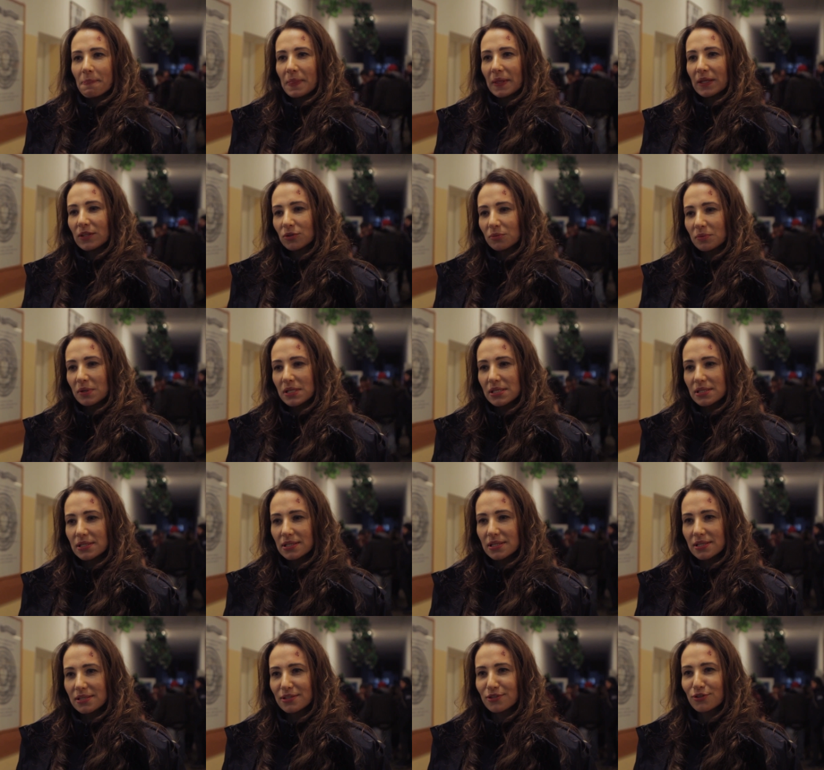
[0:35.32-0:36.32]

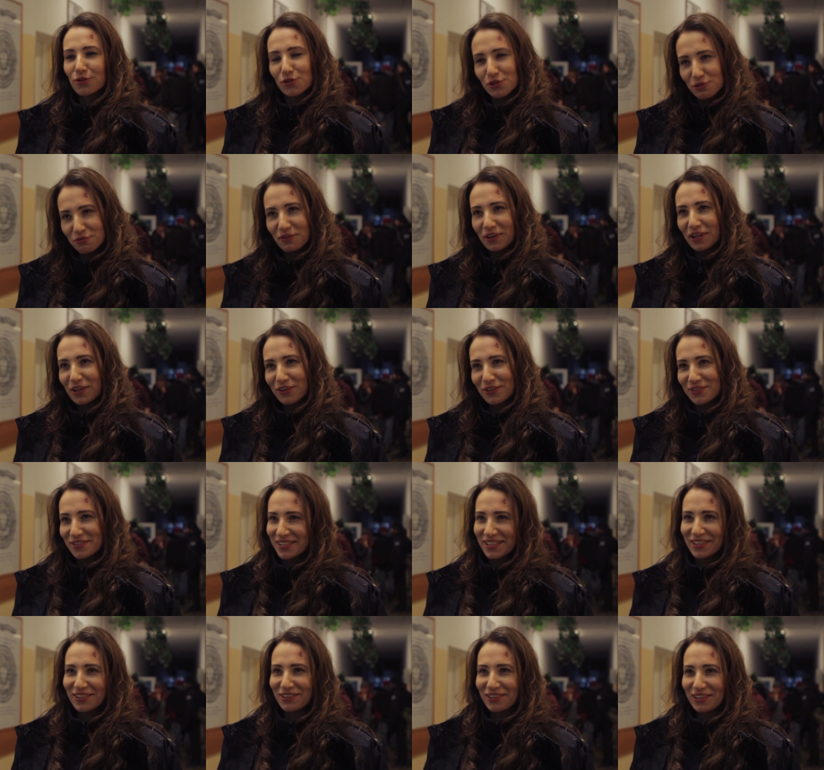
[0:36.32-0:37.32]
Natomiast jest do żywego
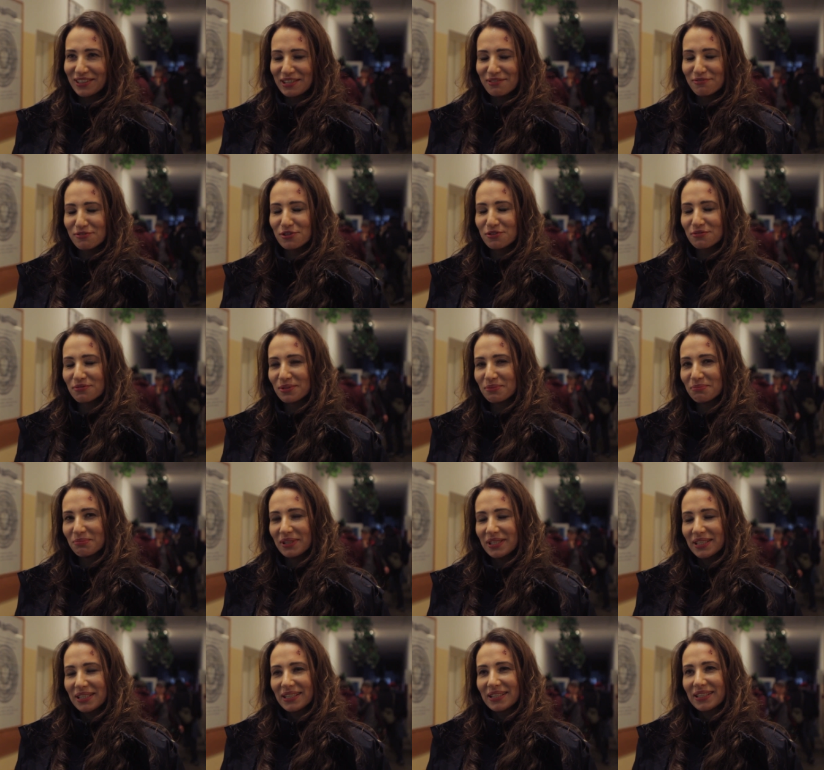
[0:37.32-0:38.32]
zakochana w
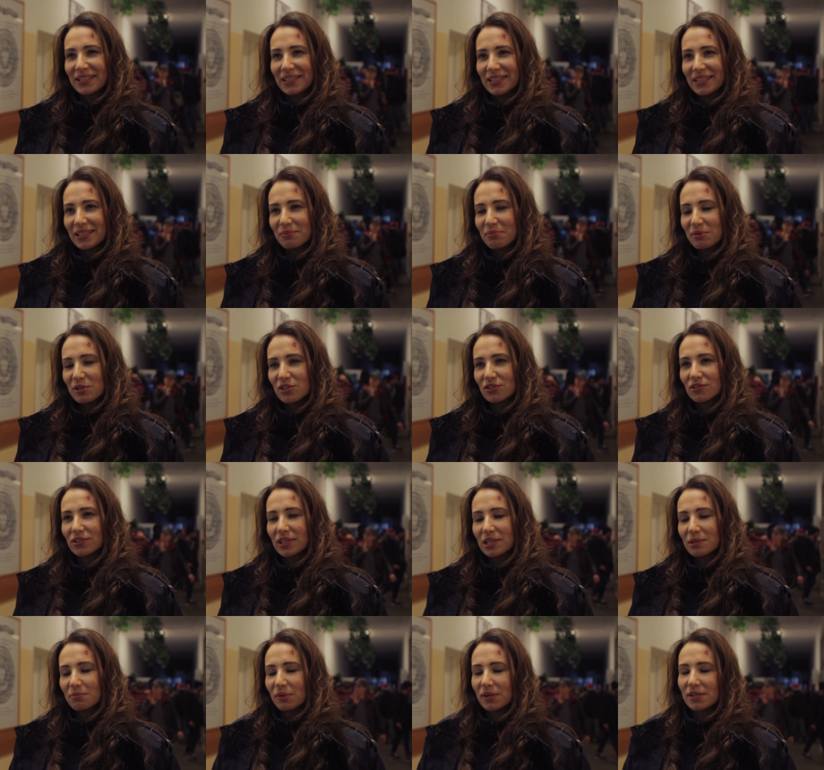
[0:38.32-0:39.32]
żywym i będzie
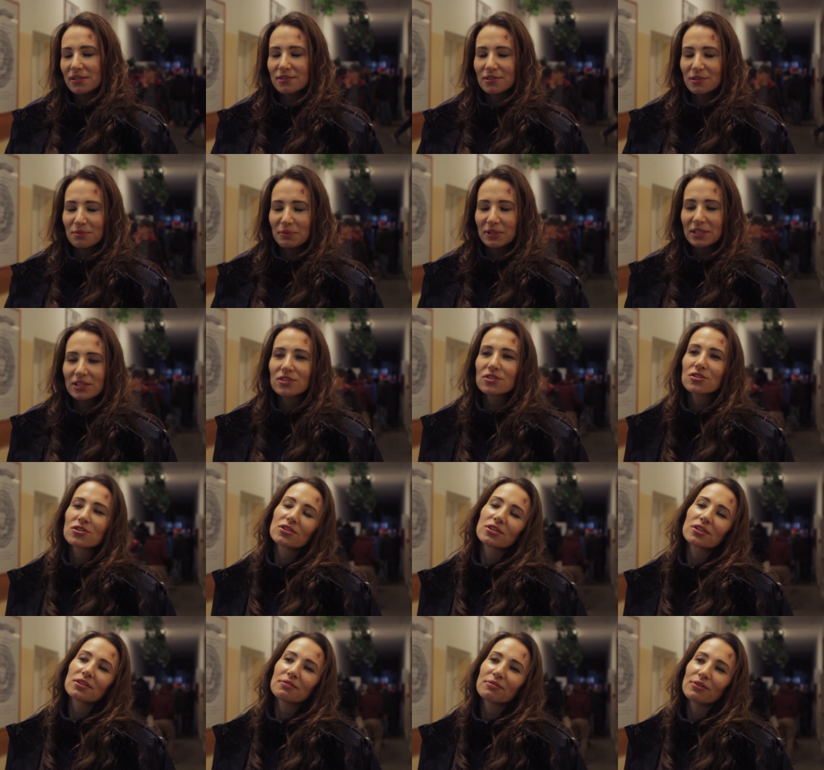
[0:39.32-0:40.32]
taki bardzo
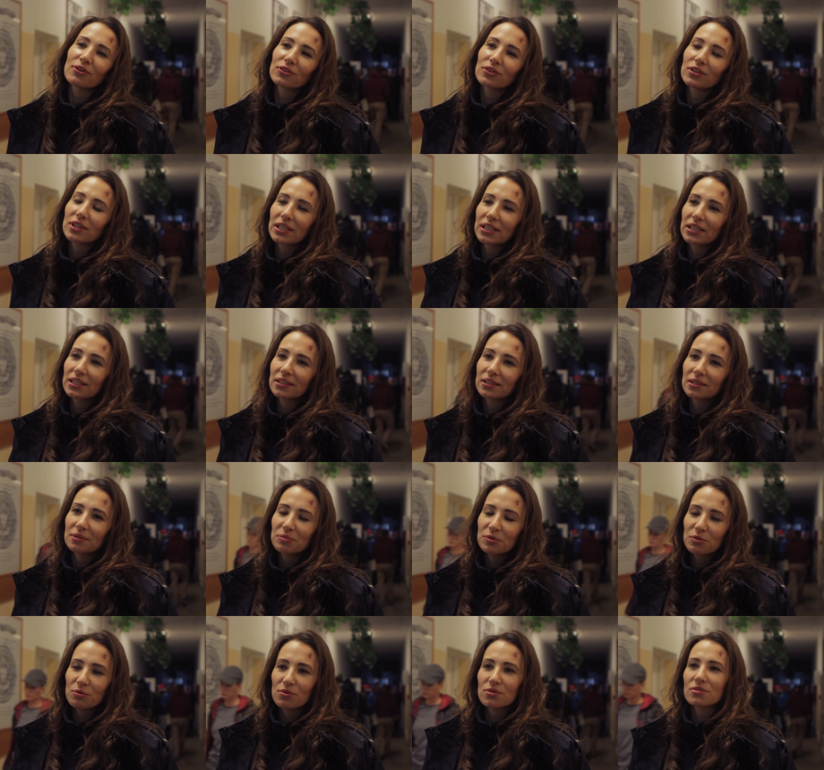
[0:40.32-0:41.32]
romantyczny wątek,
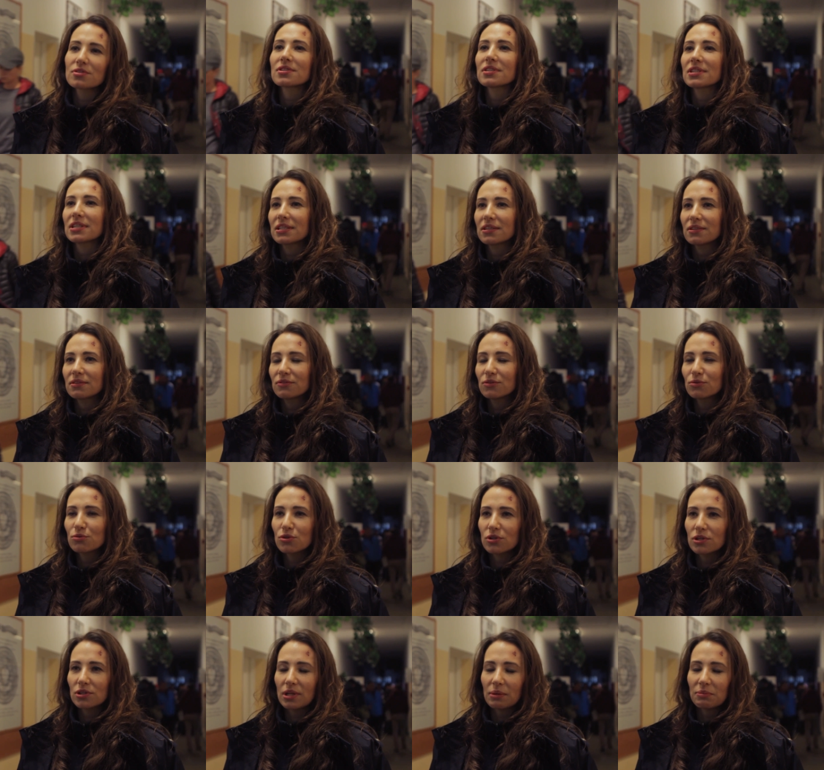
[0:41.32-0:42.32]
y, miłosny,
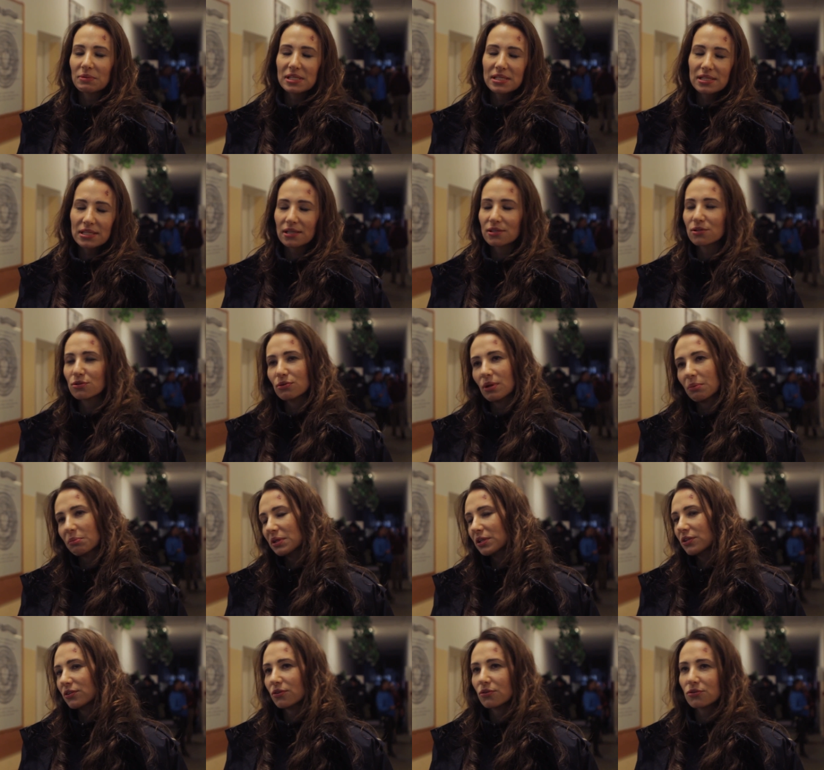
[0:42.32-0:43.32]
dużo tam jest seksu,
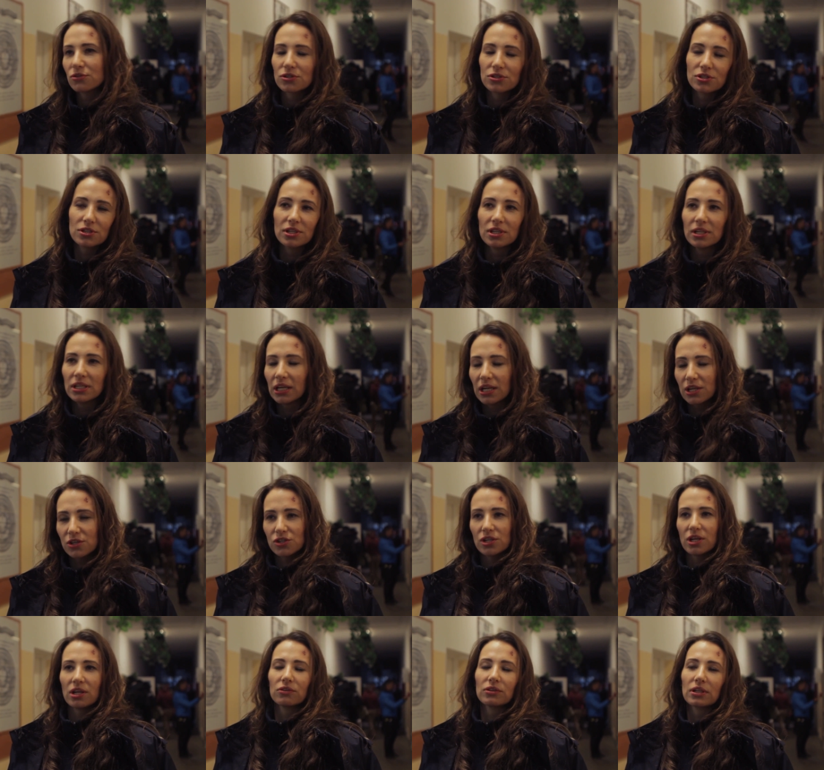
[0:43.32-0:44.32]
namiętności,
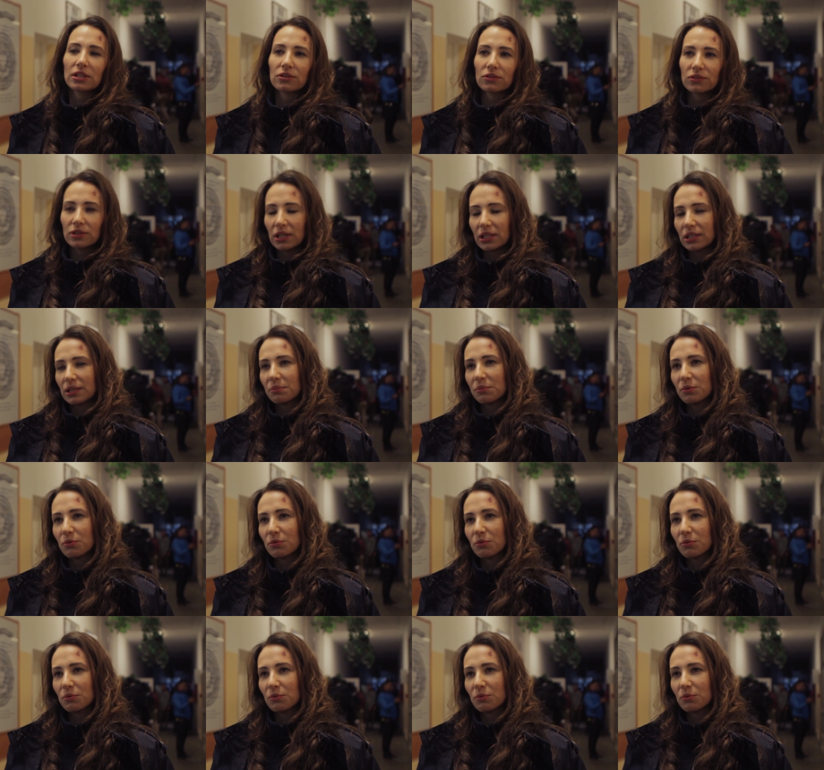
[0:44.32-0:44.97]
jakaś szalona totalnie